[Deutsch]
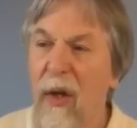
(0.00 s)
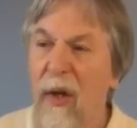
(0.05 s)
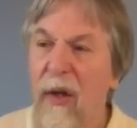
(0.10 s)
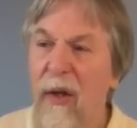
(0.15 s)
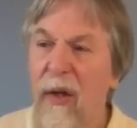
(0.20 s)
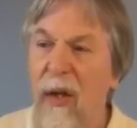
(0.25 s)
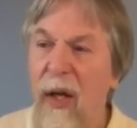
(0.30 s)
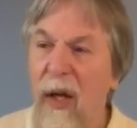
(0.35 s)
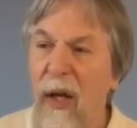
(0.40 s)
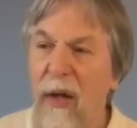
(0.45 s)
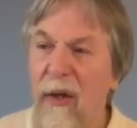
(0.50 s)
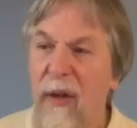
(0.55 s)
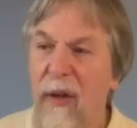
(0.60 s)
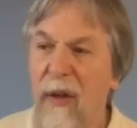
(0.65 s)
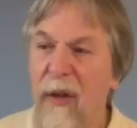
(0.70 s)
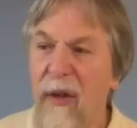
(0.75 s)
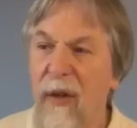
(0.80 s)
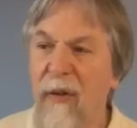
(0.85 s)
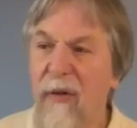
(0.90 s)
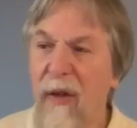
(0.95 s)

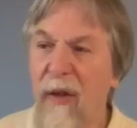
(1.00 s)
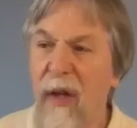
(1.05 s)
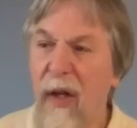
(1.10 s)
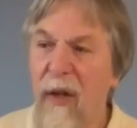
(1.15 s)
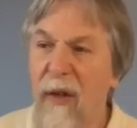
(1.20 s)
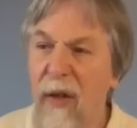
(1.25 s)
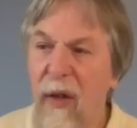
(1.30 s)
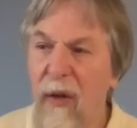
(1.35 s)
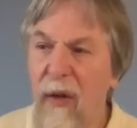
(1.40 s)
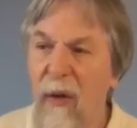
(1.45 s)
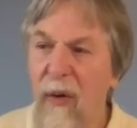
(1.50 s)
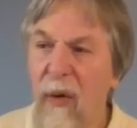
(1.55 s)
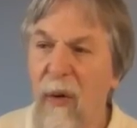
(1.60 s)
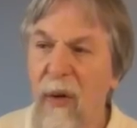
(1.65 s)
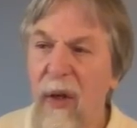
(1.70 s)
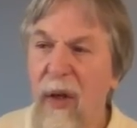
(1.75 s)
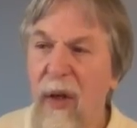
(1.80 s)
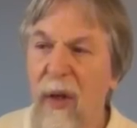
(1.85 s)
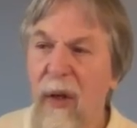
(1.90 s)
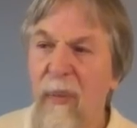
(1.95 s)
derartig, dass ein
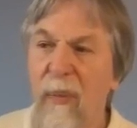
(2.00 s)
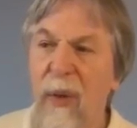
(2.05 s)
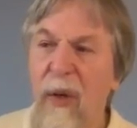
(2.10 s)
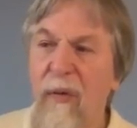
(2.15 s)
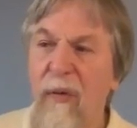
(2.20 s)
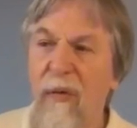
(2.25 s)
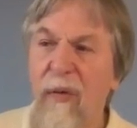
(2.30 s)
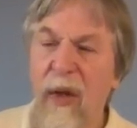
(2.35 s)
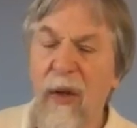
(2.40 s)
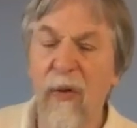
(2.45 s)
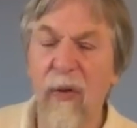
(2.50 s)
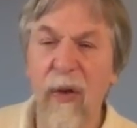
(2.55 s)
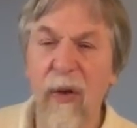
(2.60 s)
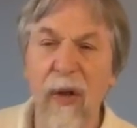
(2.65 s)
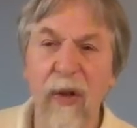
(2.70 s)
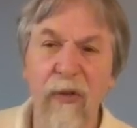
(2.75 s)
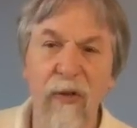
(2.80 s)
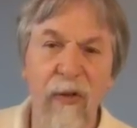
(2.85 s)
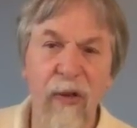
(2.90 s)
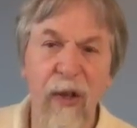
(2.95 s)
neuer Bitvektor
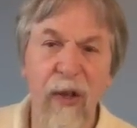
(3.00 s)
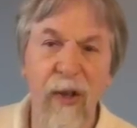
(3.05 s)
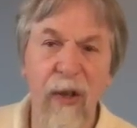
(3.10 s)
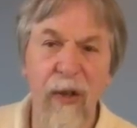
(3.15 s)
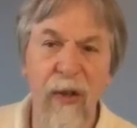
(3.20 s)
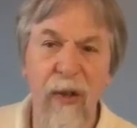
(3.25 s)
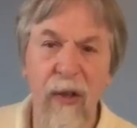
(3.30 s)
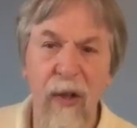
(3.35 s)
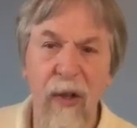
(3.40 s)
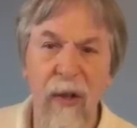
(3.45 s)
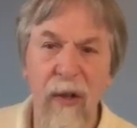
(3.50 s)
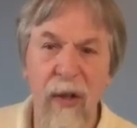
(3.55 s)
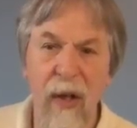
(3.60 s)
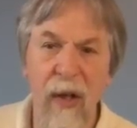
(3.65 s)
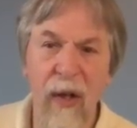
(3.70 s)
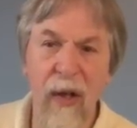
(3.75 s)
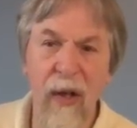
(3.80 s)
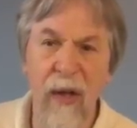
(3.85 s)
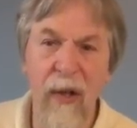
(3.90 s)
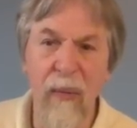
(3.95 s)
entsteht, äh,
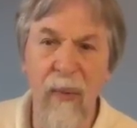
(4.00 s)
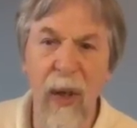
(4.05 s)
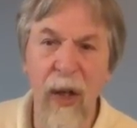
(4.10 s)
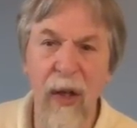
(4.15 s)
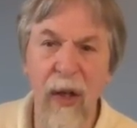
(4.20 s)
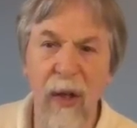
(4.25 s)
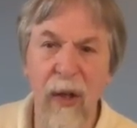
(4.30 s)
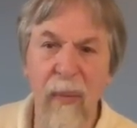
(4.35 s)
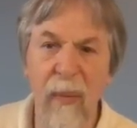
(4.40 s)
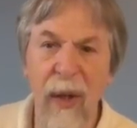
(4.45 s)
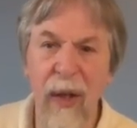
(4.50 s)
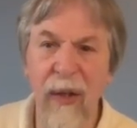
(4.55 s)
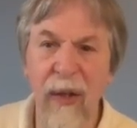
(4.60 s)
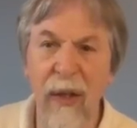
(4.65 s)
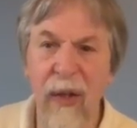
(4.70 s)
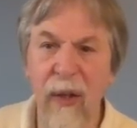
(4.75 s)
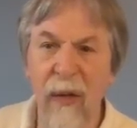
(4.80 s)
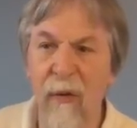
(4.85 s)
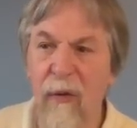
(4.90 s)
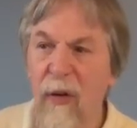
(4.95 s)
der im Allgemeinen
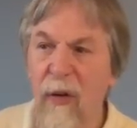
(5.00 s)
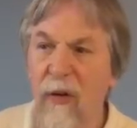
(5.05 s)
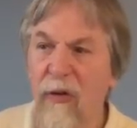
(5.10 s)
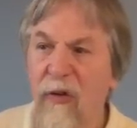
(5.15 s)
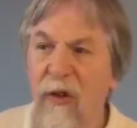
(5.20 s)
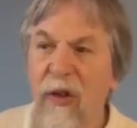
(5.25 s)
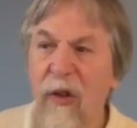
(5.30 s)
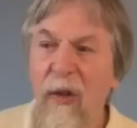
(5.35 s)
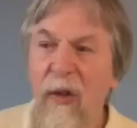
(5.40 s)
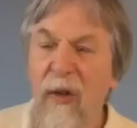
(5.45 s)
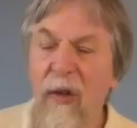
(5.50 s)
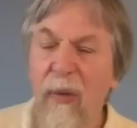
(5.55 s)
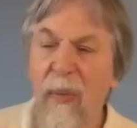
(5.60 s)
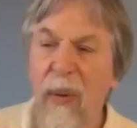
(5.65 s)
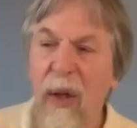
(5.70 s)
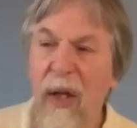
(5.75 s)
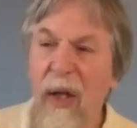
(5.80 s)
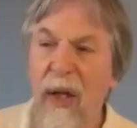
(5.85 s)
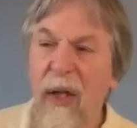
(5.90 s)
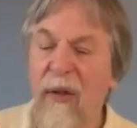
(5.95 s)
eine verschiedene
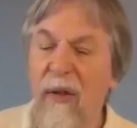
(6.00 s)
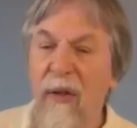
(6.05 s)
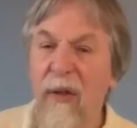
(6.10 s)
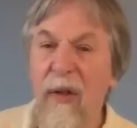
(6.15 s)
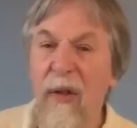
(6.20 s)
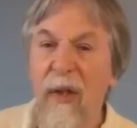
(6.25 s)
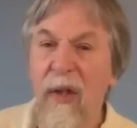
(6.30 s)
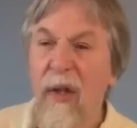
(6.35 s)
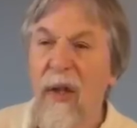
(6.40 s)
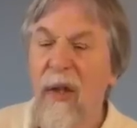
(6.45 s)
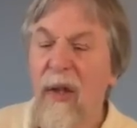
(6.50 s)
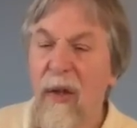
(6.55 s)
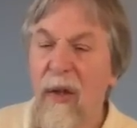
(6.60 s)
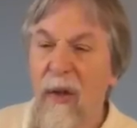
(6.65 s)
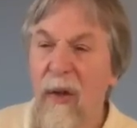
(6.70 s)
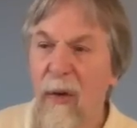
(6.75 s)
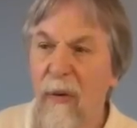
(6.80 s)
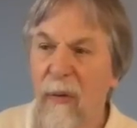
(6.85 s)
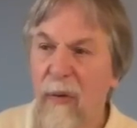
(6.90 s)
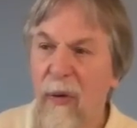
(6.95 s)
Breite
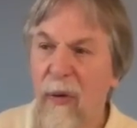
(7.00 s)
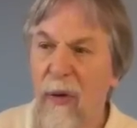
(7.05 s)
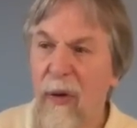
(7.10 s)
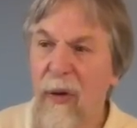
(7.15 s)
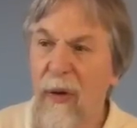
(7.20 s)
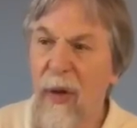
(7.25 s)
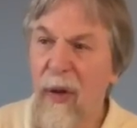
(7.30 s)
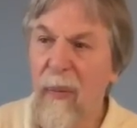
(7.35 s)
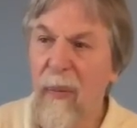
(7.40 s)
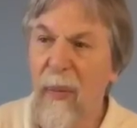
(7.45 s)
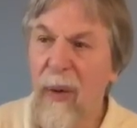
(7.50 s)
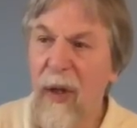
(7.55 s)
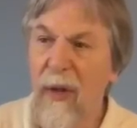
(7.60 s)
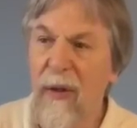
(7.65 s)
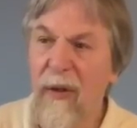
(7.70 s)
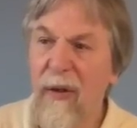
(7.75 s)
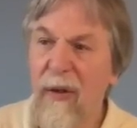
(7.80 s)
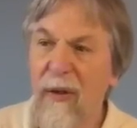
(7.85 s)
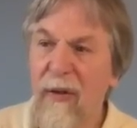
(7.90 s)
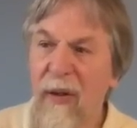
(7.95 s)
von der
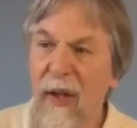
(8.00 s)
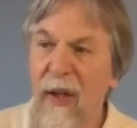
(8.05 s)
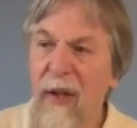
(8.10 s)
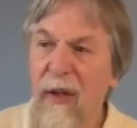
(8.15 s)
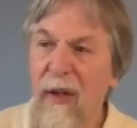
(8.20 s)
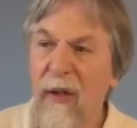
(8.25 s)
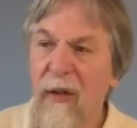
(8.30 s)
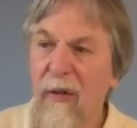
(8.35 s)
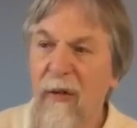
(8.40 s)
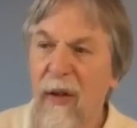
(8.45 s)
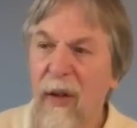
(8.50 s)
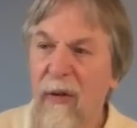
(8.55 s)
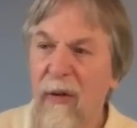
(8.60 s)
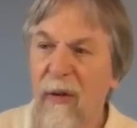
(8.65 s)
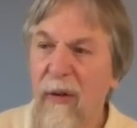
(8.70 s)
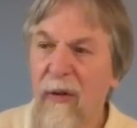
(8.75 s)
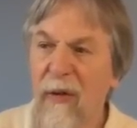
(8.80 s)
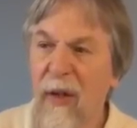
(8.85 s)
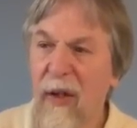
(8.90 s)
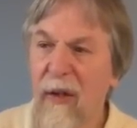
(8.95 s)
Breite des
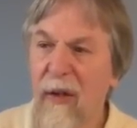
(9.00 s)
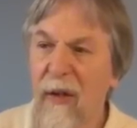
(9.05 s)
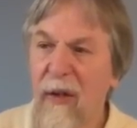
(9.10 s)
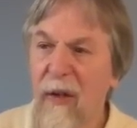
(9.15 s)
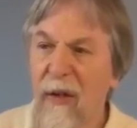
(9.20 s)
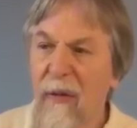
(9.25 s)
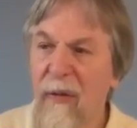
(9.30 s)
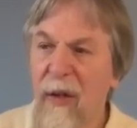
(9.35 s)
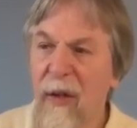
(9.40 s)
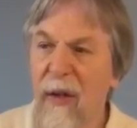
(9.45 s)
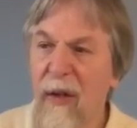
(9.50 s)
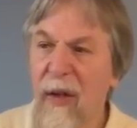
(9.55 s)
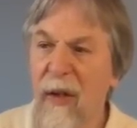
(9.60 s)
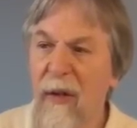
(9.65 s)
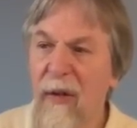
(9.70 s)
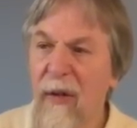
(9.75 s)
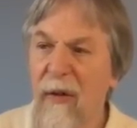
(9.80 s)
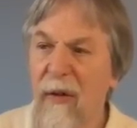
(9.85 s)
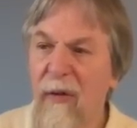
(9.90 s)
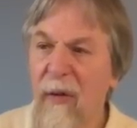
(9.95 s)
Eingangsvektors hat. wir
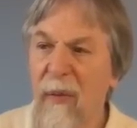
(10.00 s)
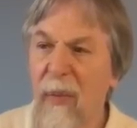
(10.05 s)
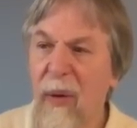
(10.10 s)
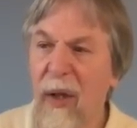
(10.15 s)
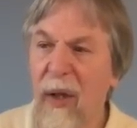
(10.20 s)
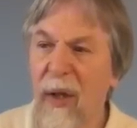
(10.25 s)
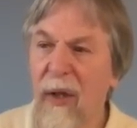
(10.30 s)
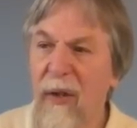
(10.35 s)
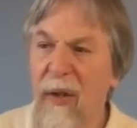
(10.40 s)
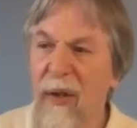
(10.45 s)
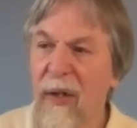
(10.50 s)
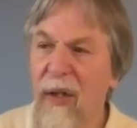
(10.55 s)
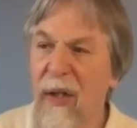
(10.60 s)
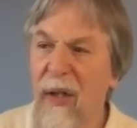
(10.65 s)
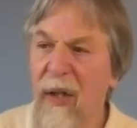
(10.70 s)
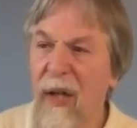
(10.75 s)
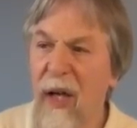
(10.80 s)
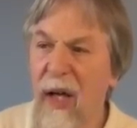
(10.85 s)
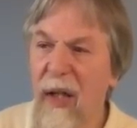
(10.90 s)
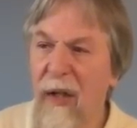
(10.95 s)
nennen diese Breite
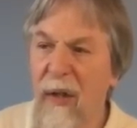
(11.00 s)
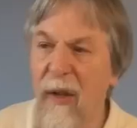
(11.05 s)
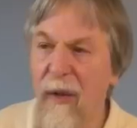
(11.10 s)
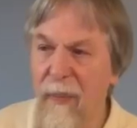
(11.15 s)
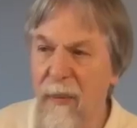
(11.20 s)
hier n.